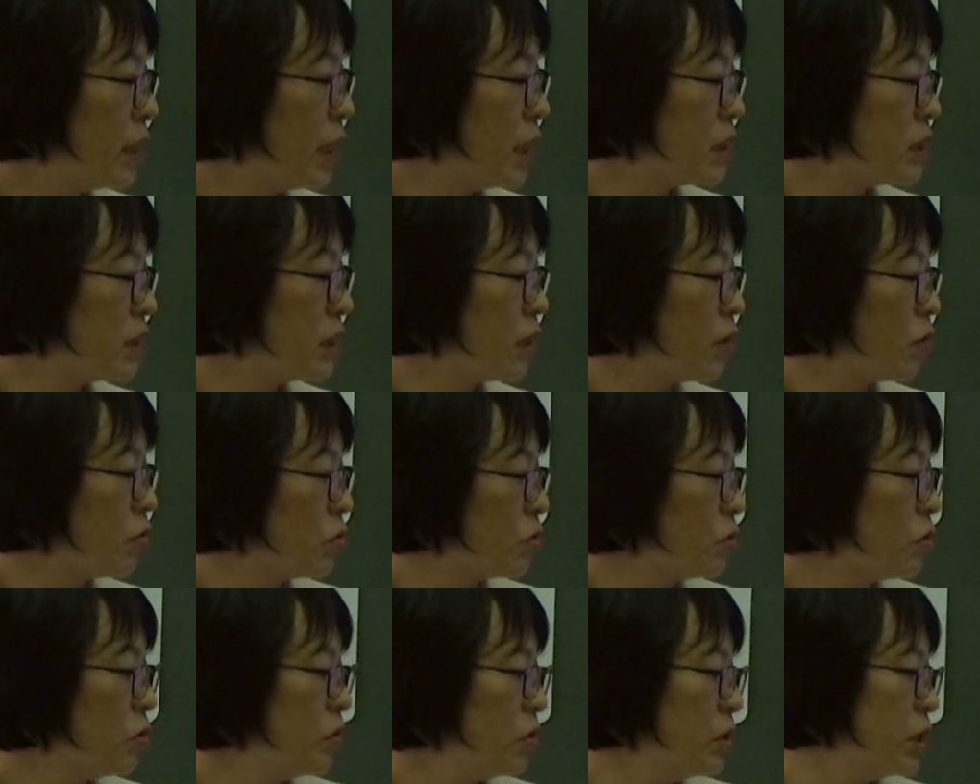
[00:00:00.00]
大事な
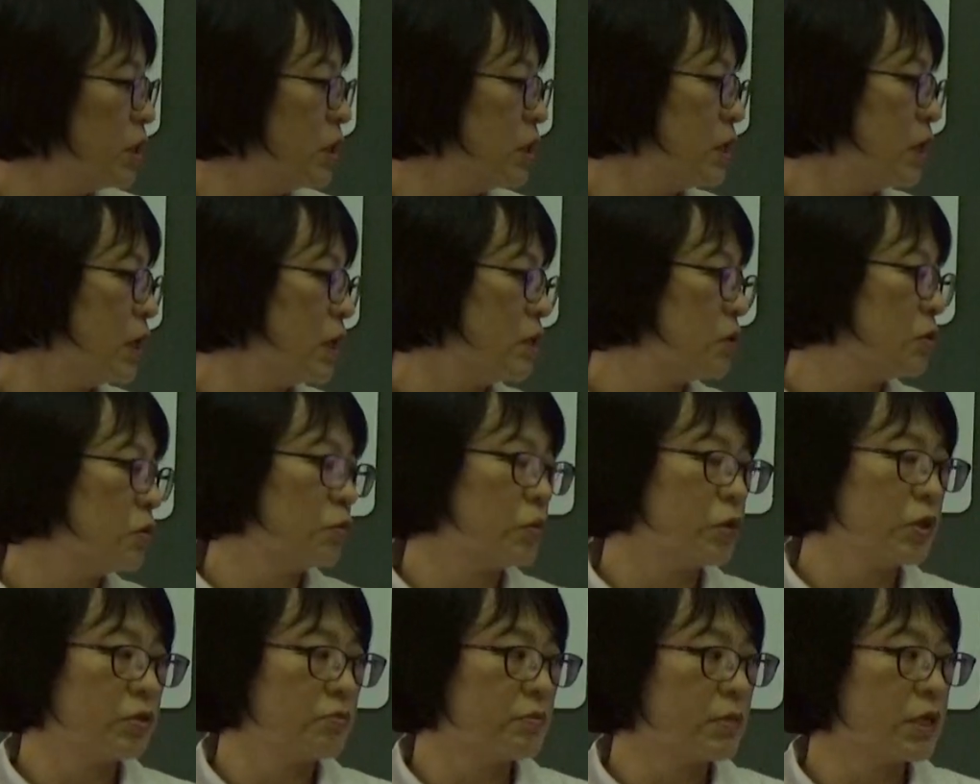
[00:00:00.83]
ことを言いたいと
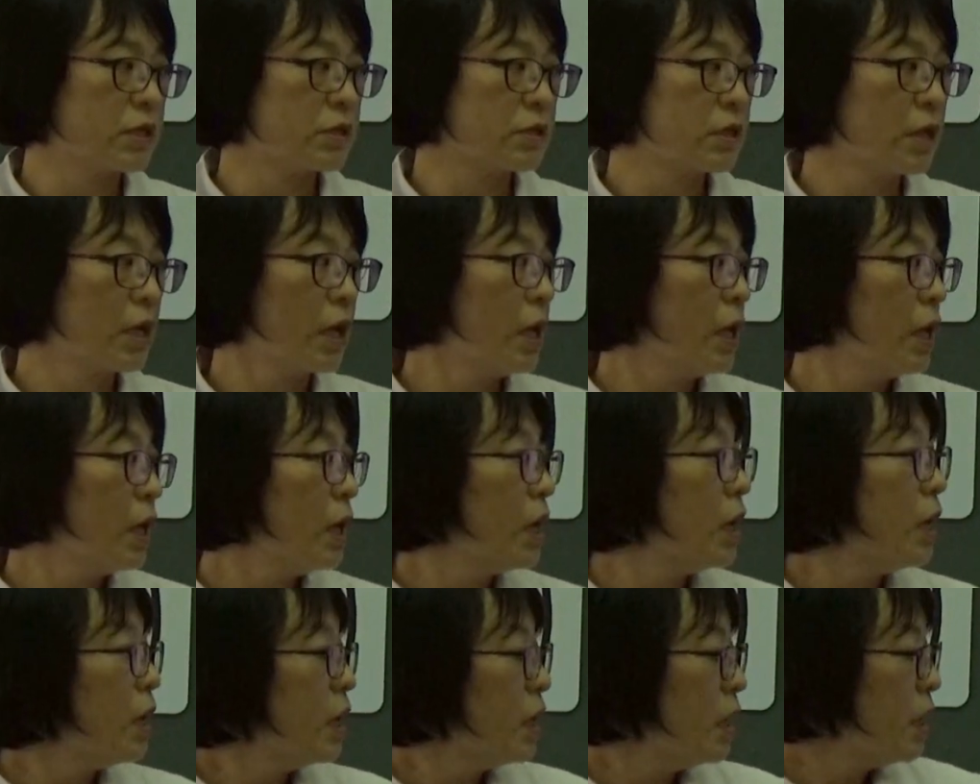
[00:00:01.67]
思います
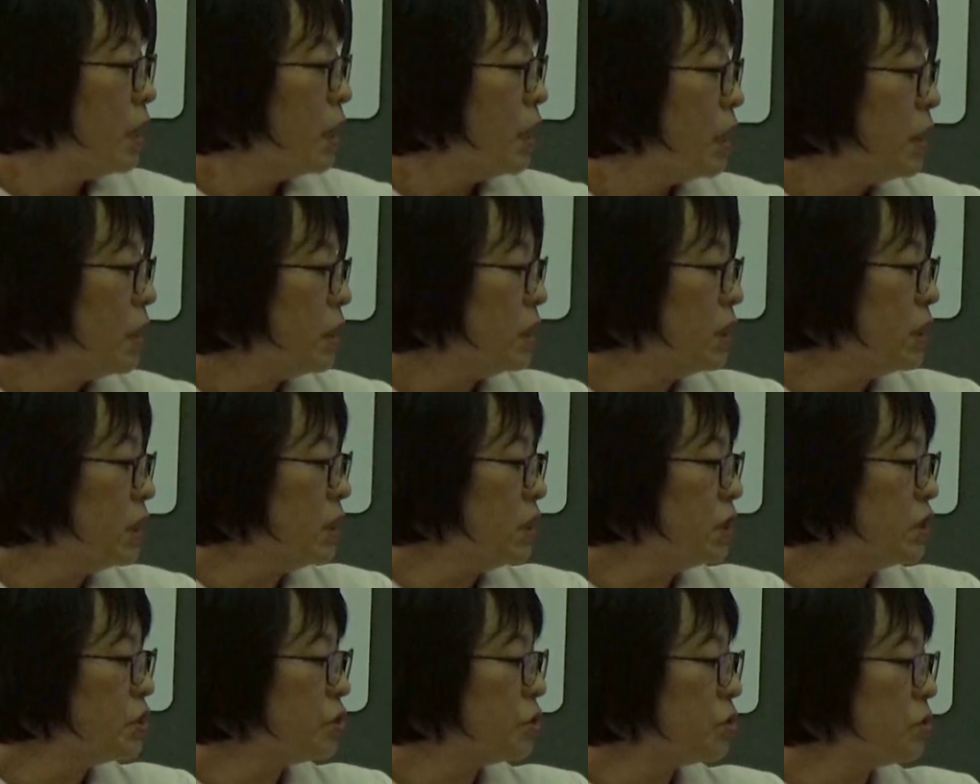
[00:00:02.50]

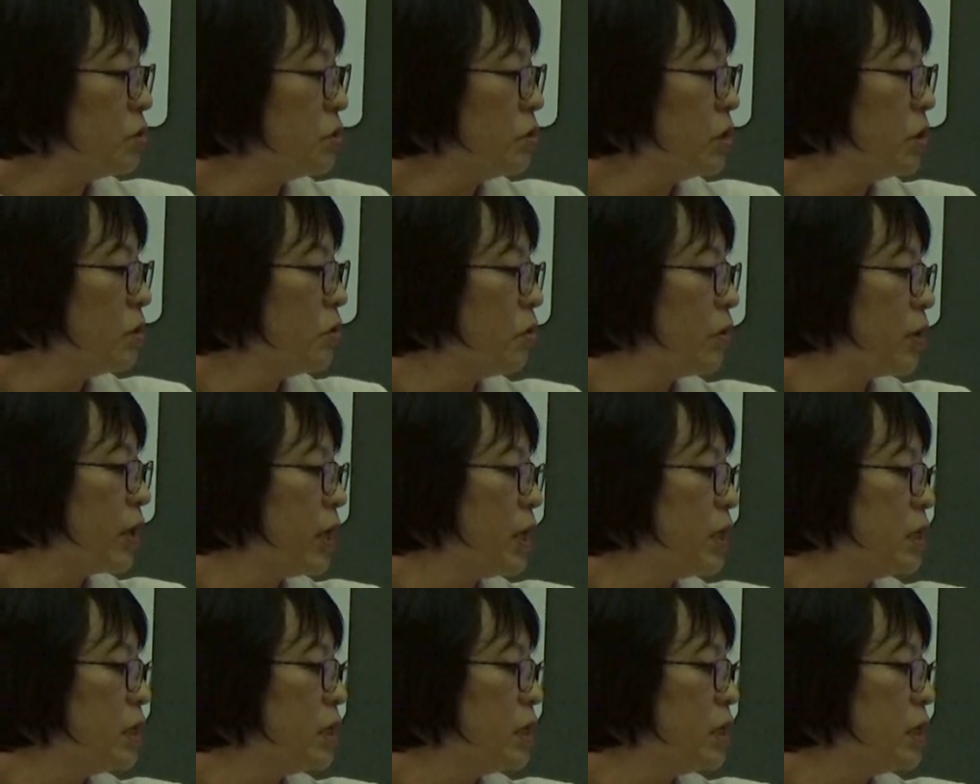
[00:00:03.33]
一種類の